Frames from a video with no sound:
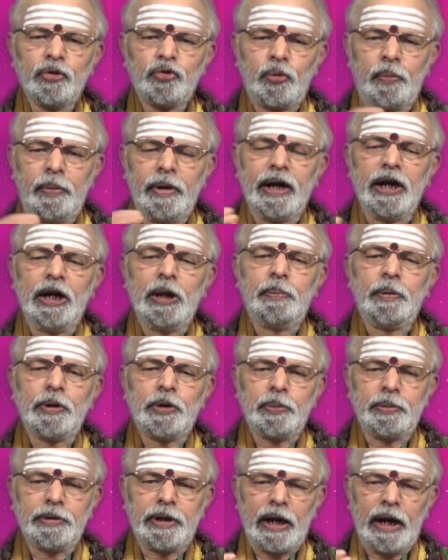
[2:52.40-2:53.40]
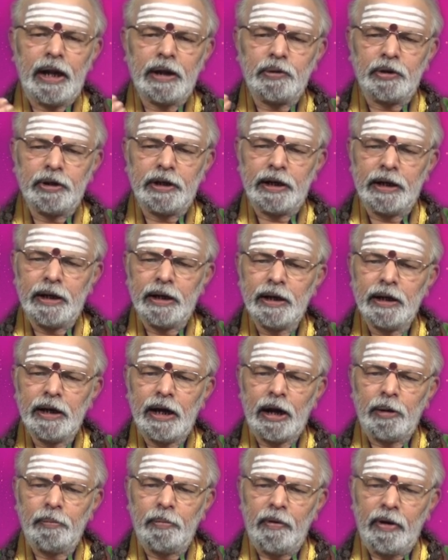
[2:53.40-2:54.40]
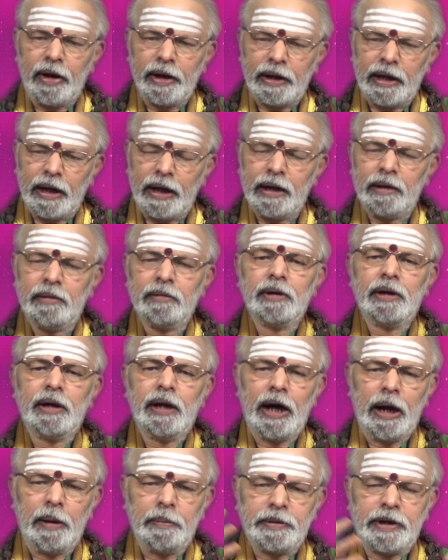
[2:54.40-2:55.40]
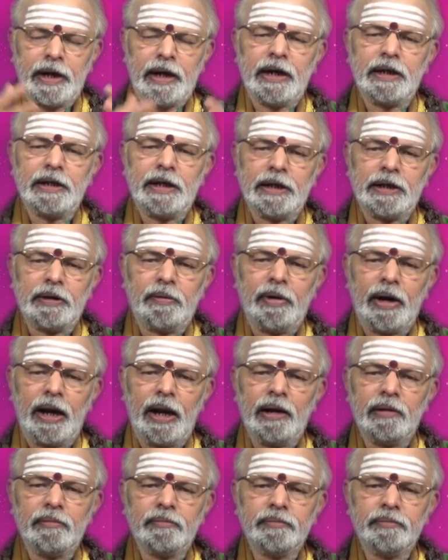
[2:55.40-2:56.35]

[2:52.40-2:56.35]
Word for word: సుమంగళి పసుపు జలాలతోటి అమ్మవారికి అభిషేకం చేయటం వల్ల